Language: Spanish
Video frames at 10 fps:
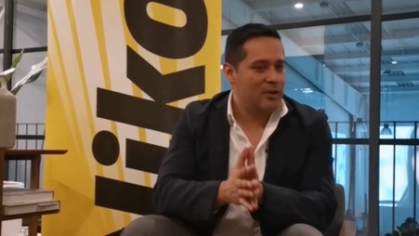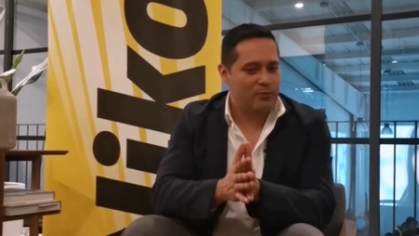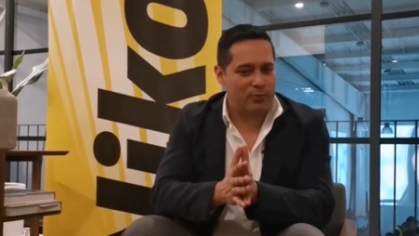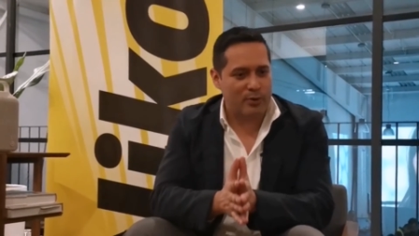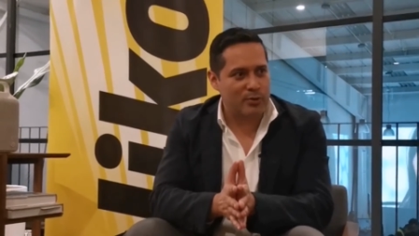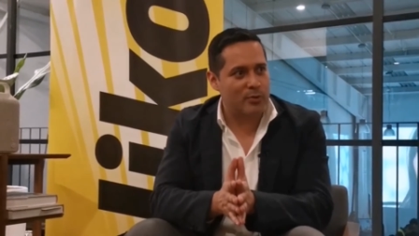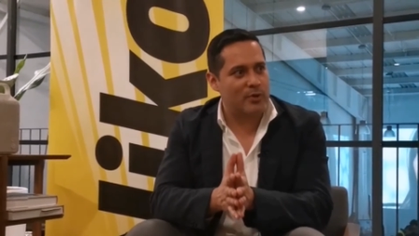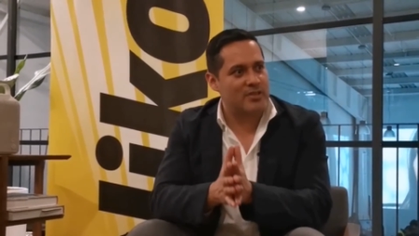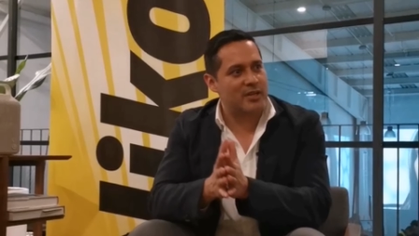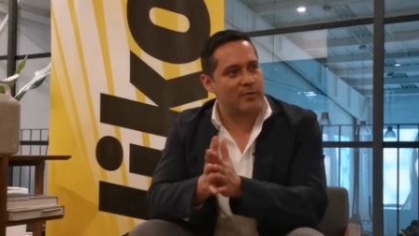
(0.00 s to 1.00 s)
foto
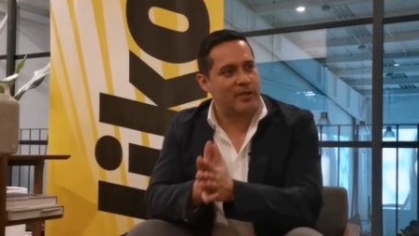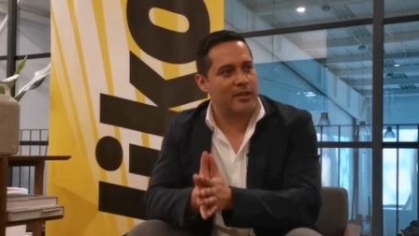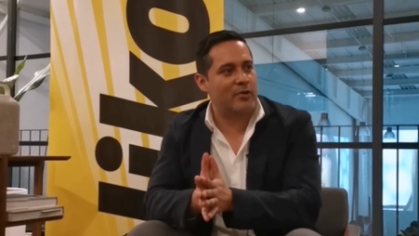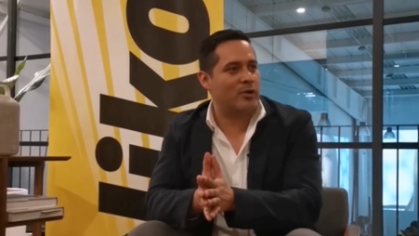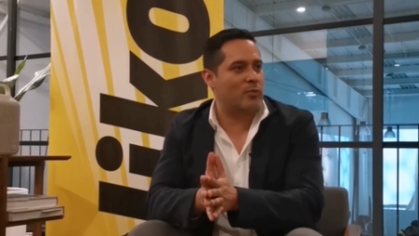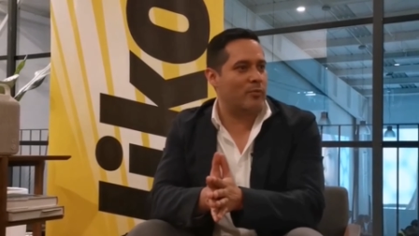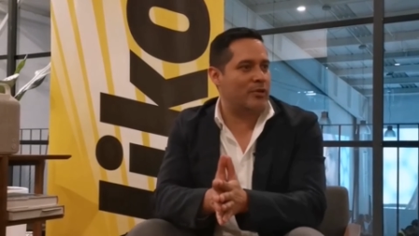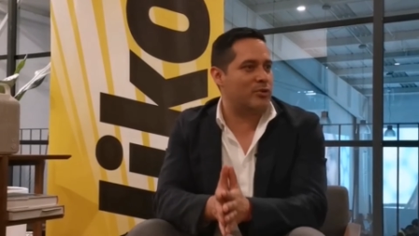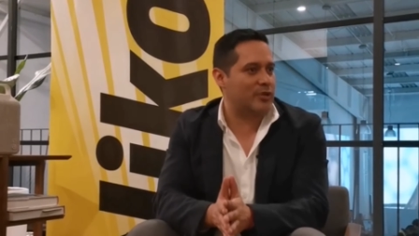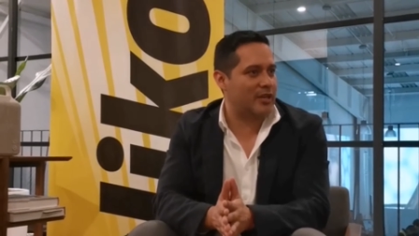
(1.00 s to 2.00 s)
o hacer video en el
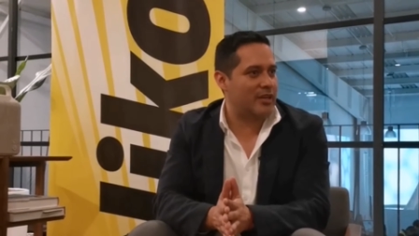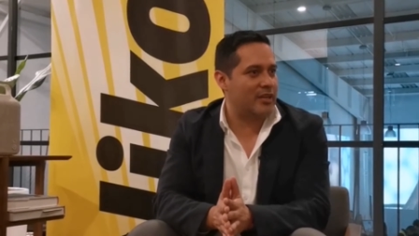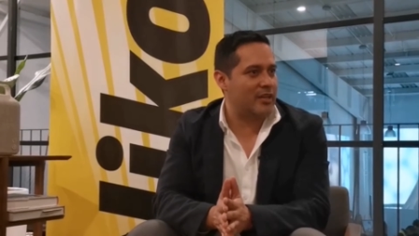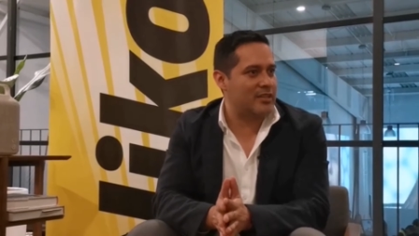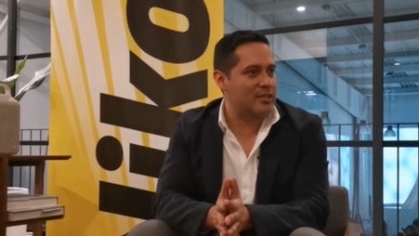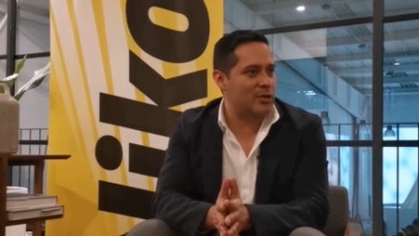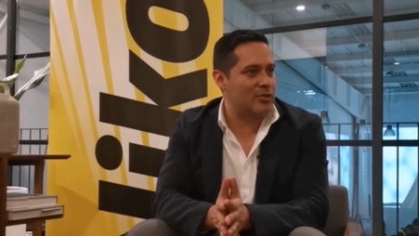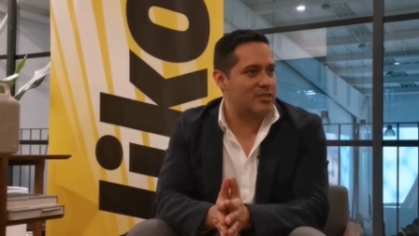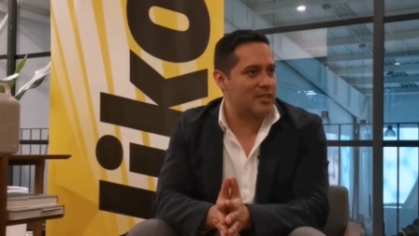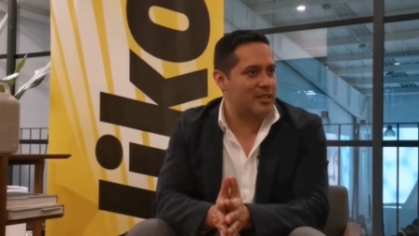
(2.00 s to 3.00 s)
momento que, que, así lo
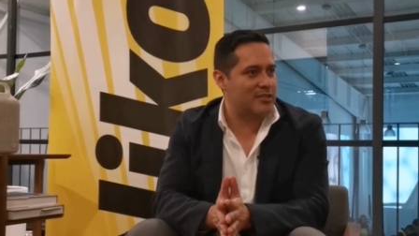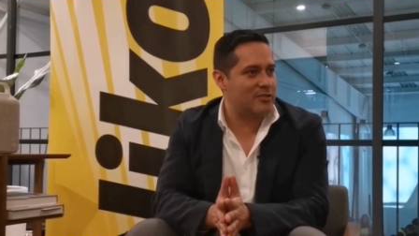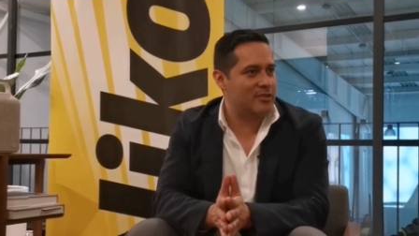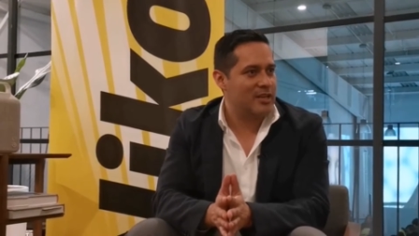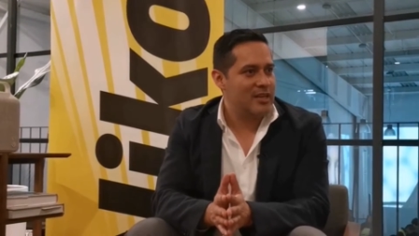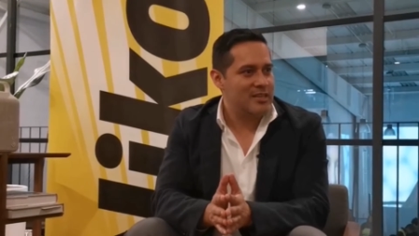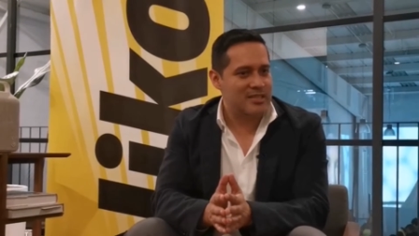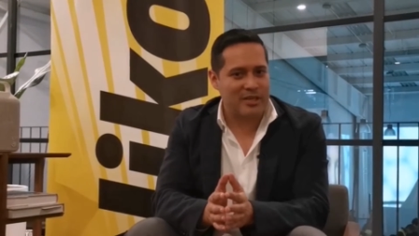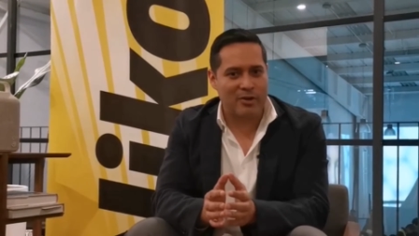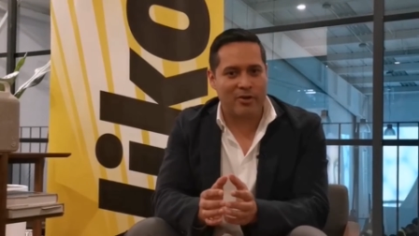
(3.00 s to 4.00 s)
decidas, ¿no?
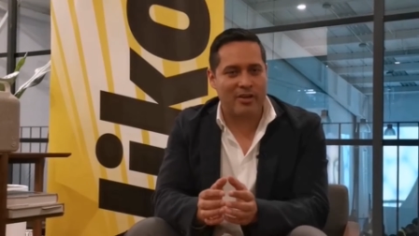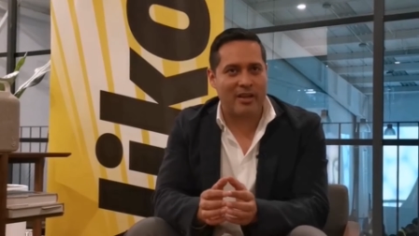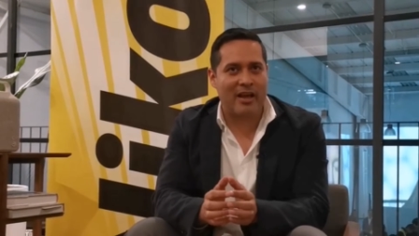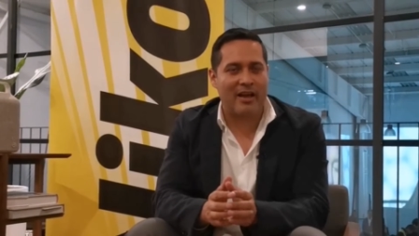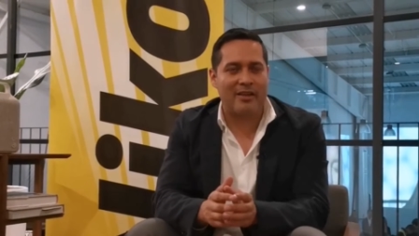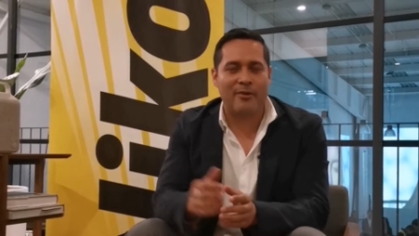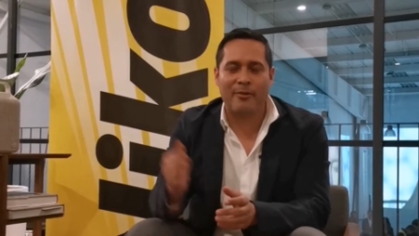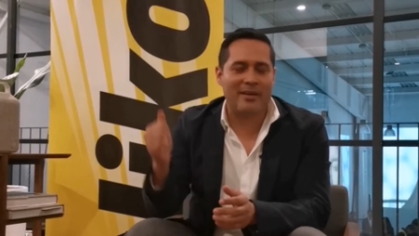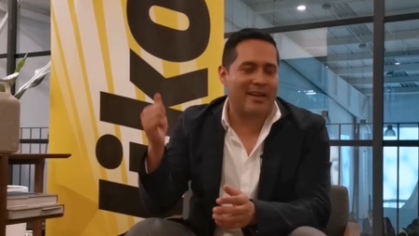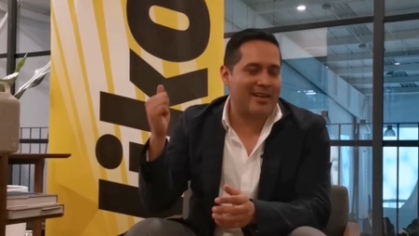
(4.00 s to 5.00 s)
Si hoy, yo
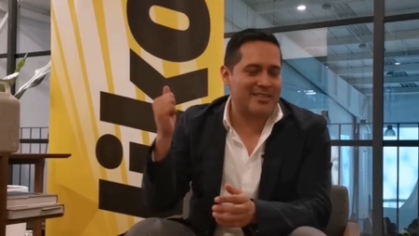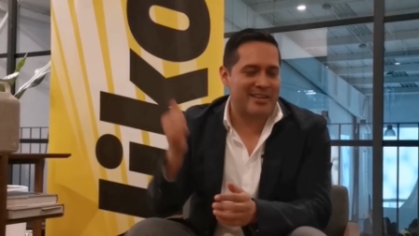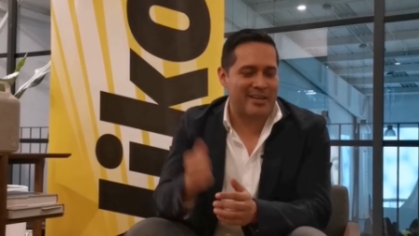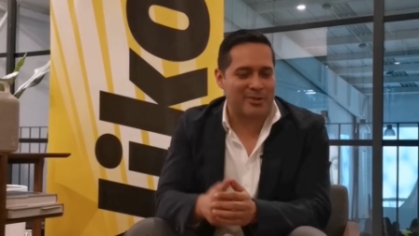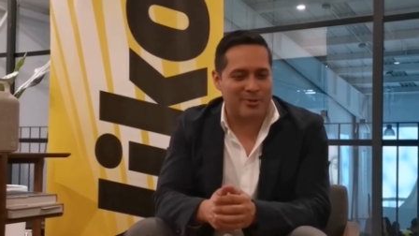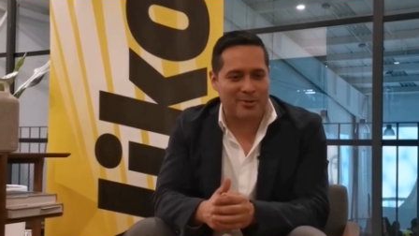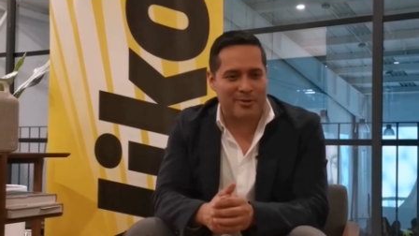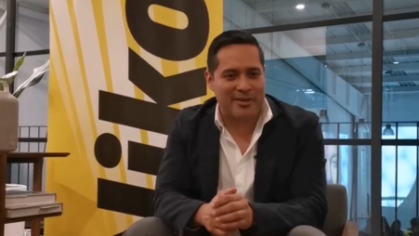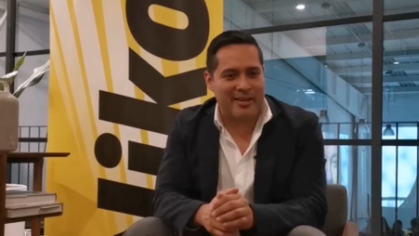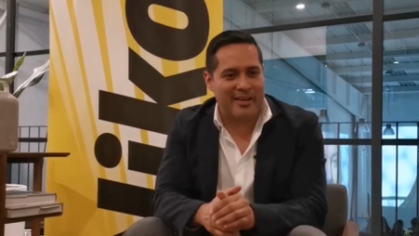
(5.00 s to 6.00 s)
venía hace
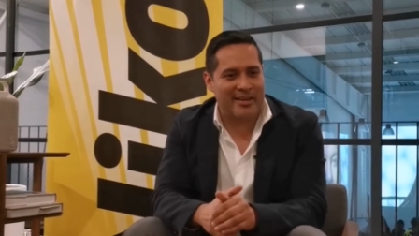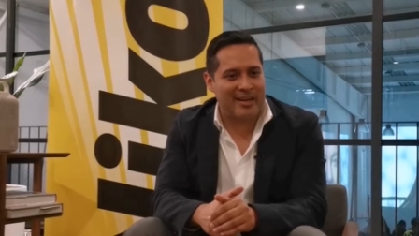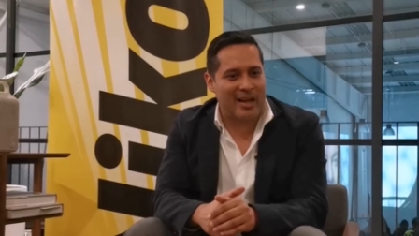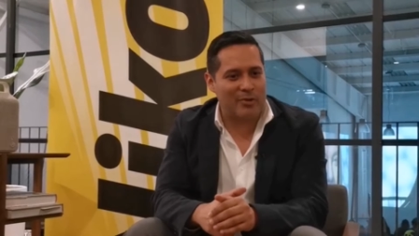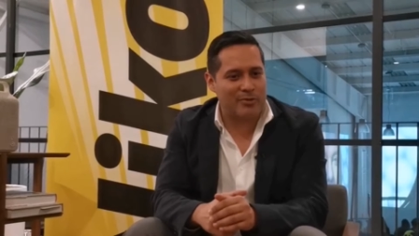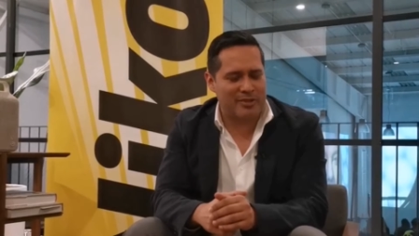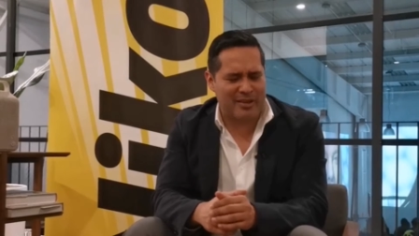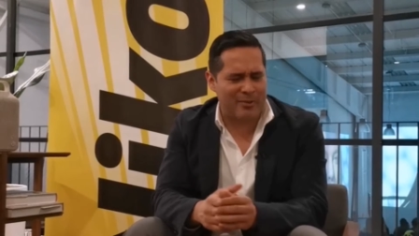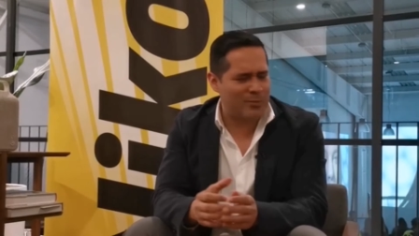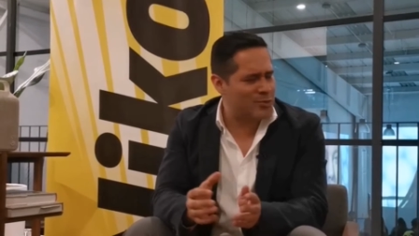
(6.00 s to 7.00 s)
rato eh, en el auto,
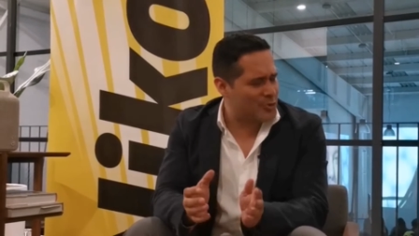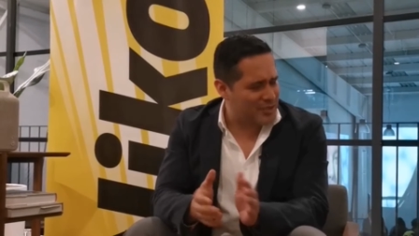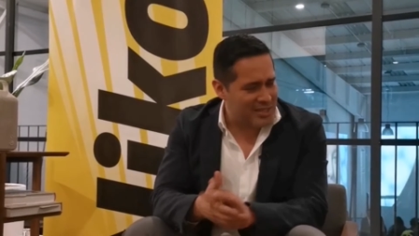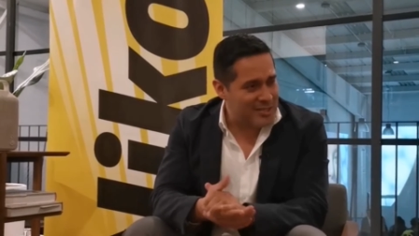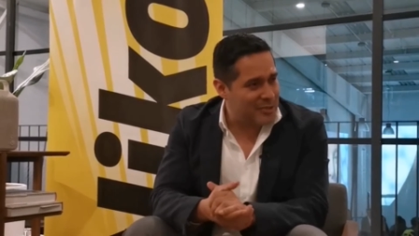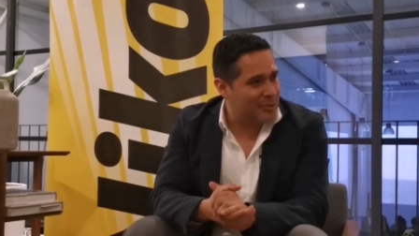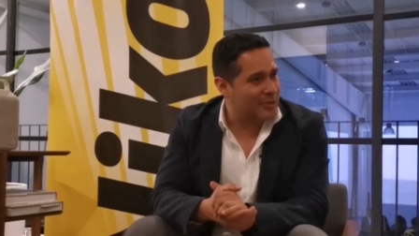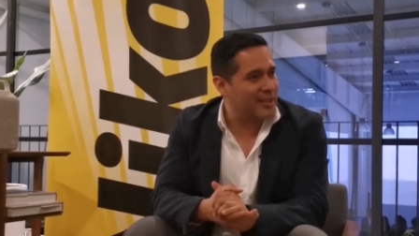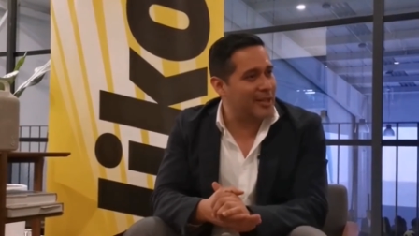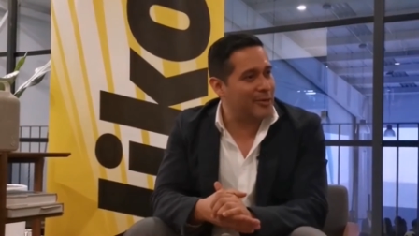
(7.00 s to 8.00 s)
que había mucho tránsito
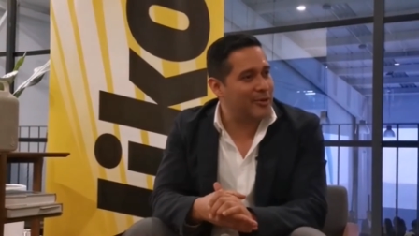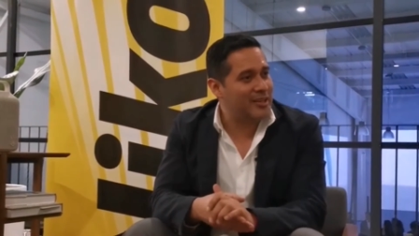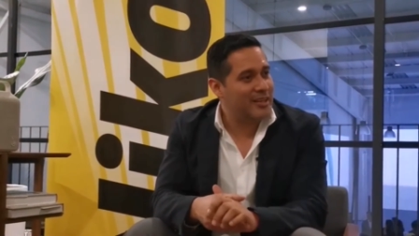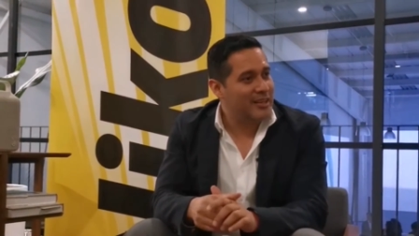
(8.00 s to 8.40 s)
el día de hoy,